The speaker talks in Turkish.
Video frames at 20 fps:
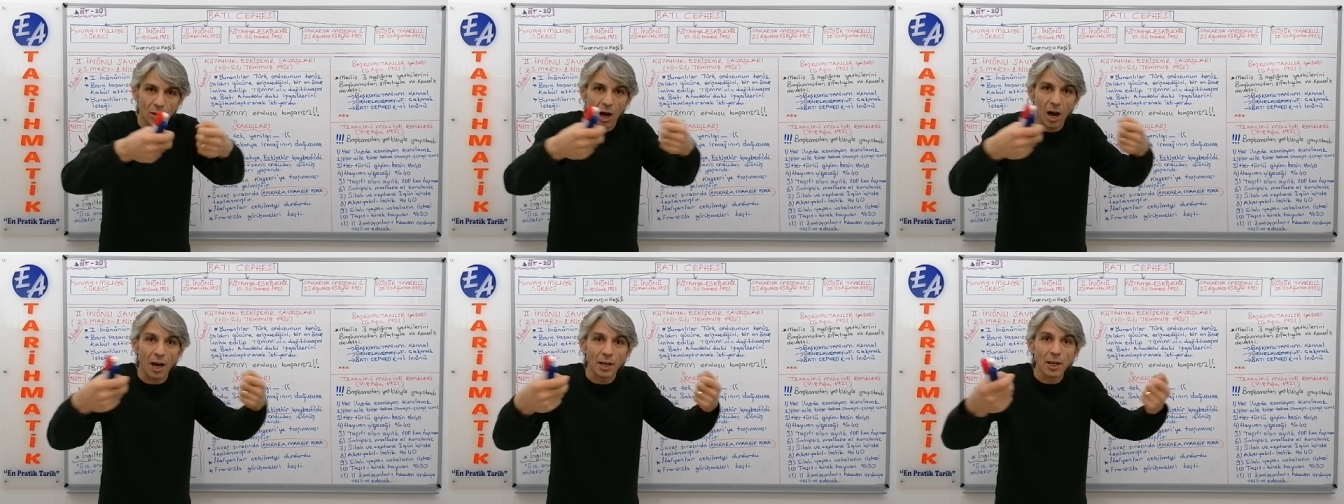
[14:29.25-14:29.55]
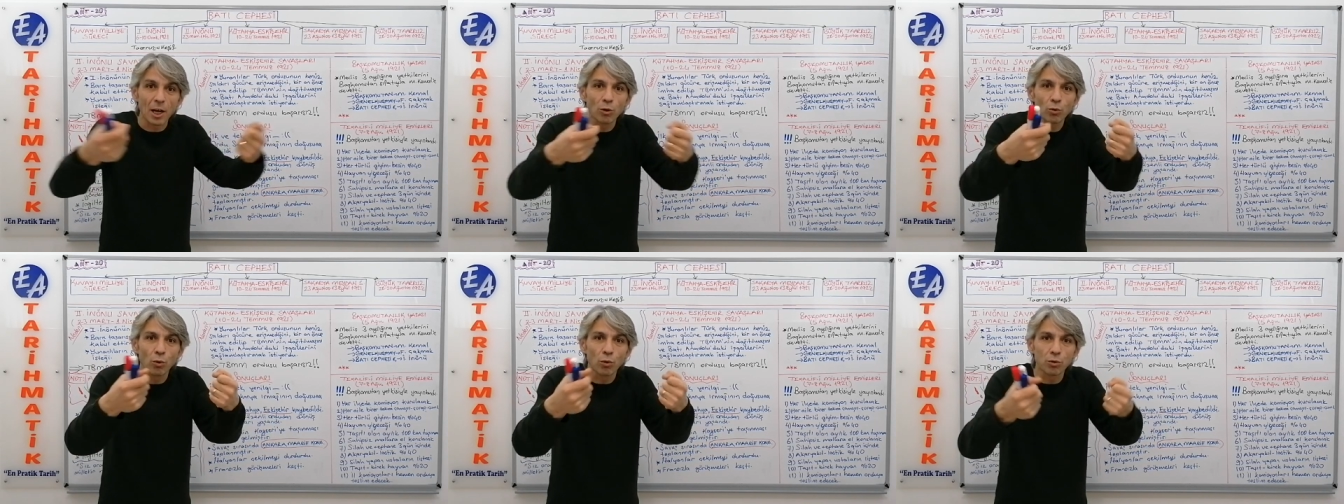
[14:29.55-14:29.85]

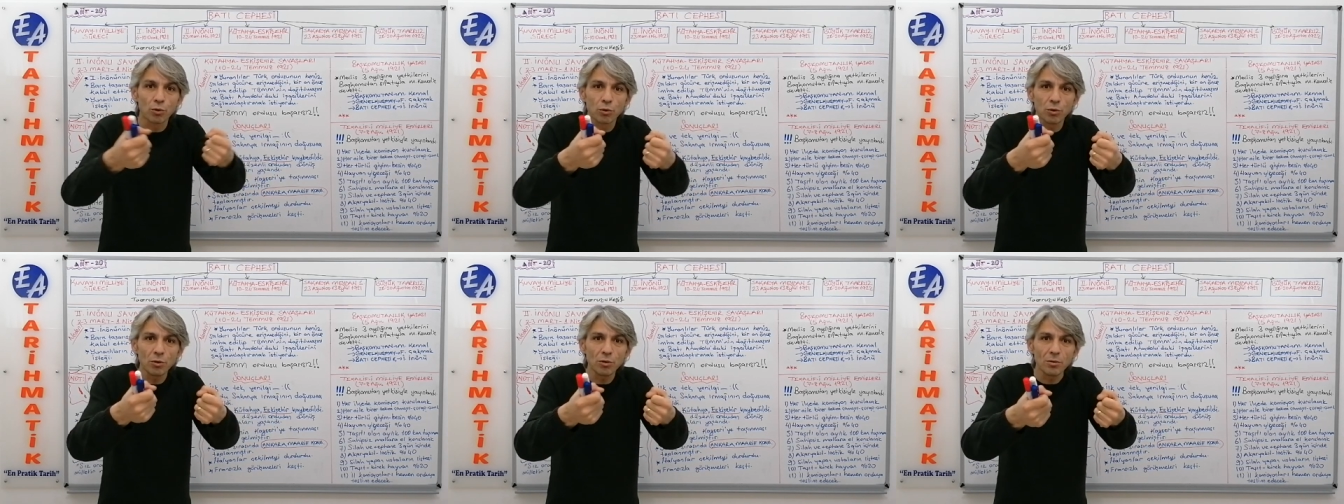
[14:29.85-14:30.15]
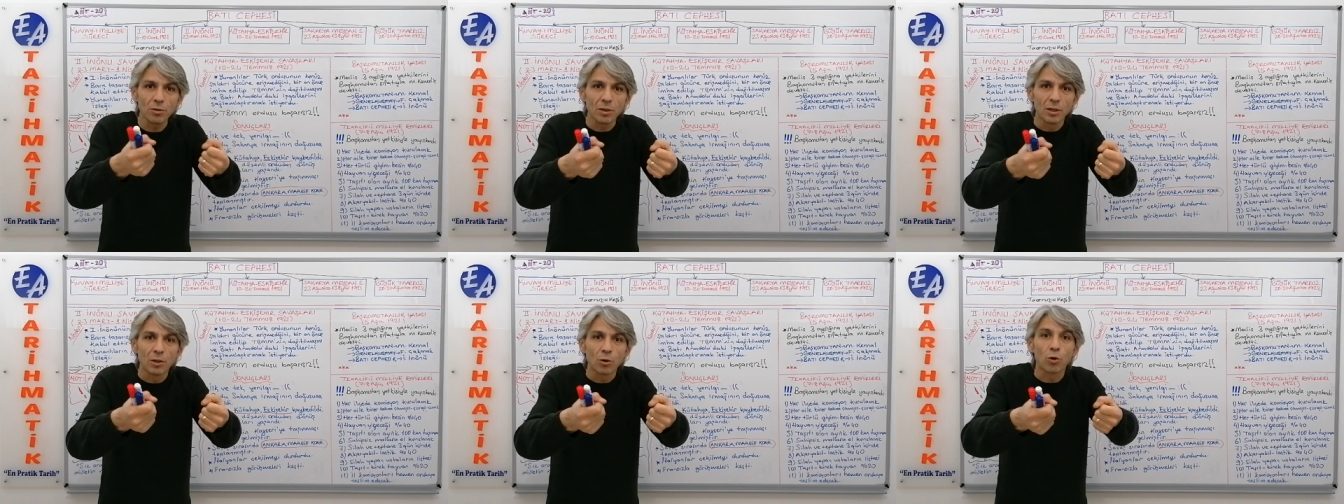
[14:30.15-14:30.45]

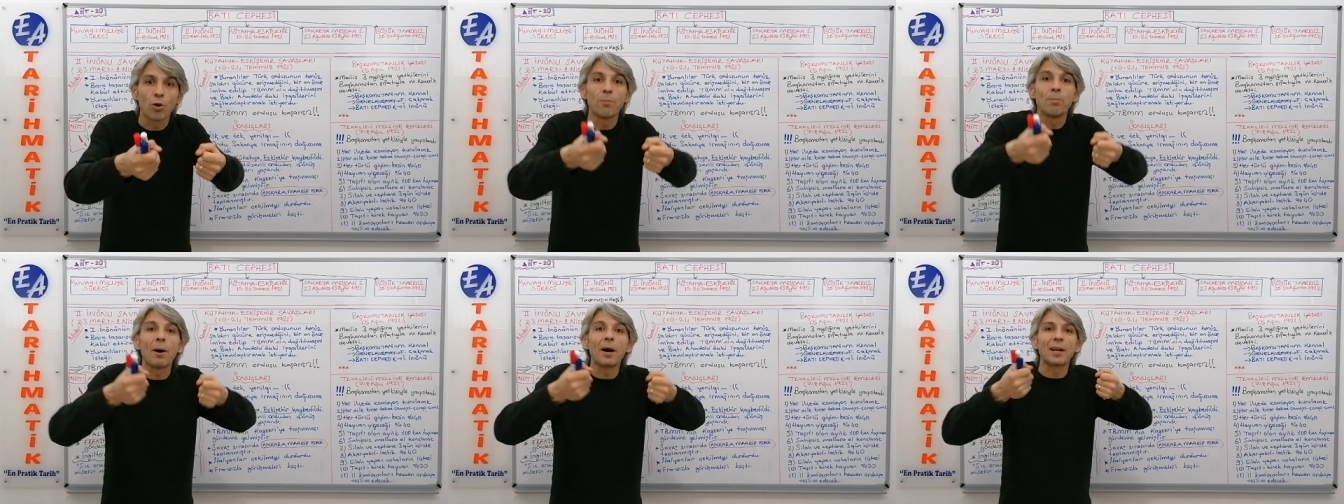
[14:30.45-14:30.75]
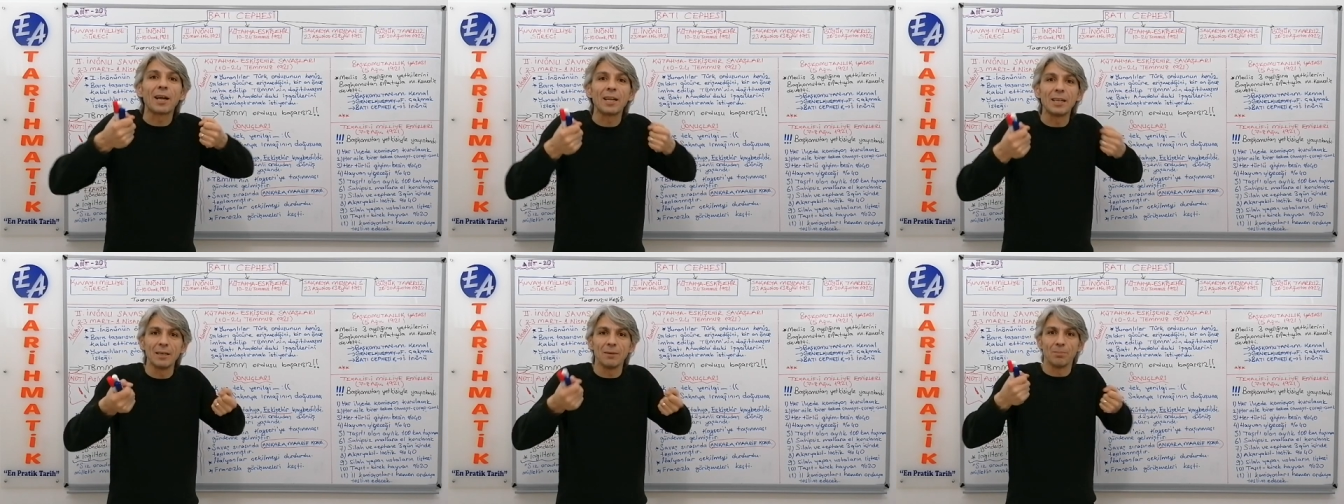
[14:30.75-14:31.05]
Anadolu'yu
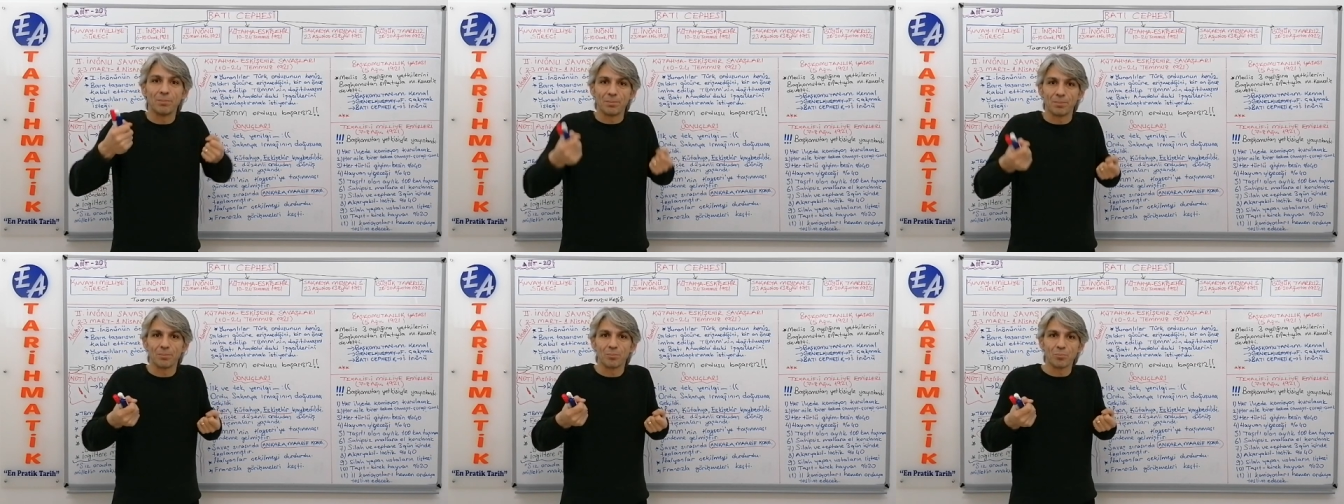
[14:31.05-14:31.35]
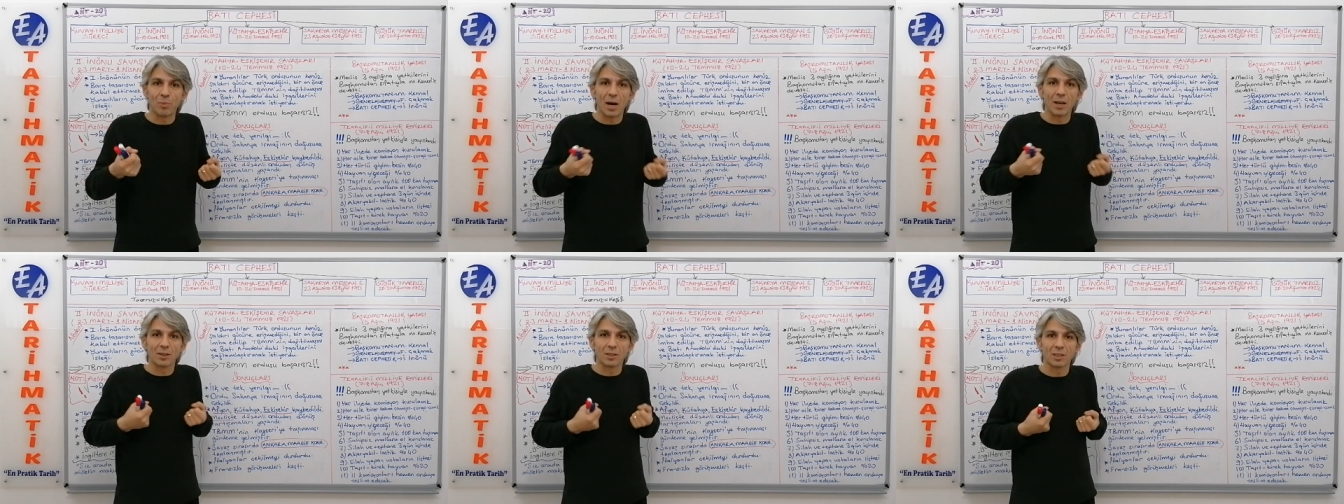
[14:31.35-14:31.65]
koparalım
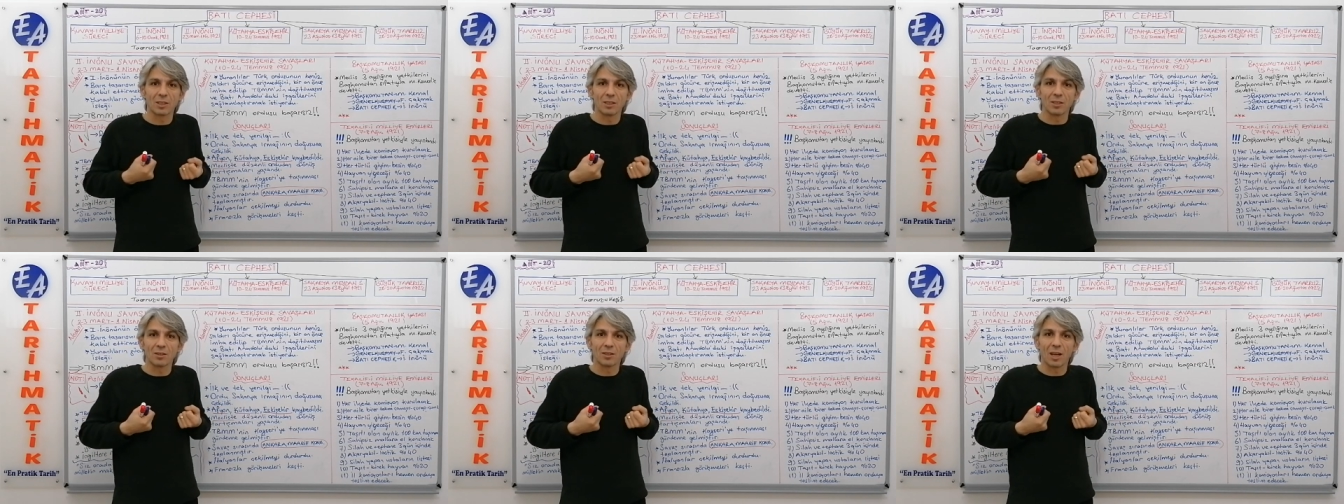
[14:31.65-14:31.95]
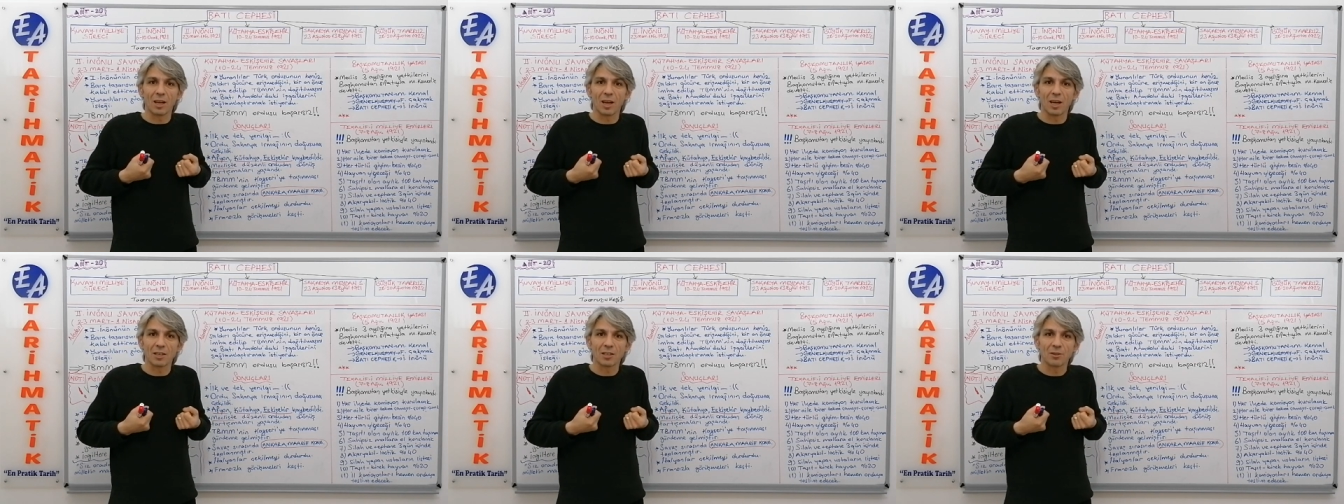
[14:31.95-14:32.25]

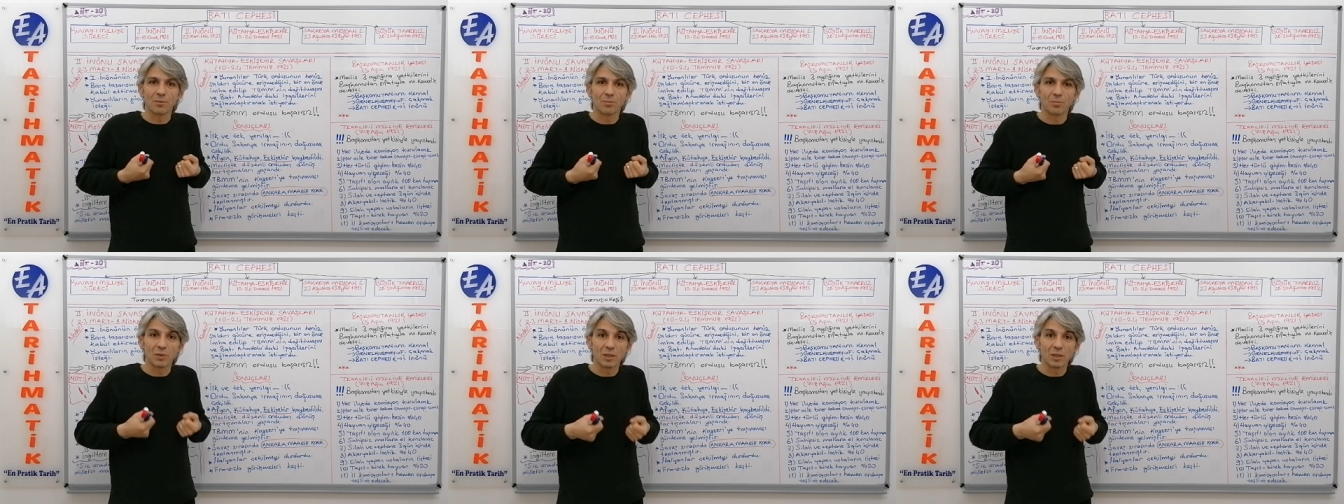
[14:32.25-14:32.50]
mantığındalar.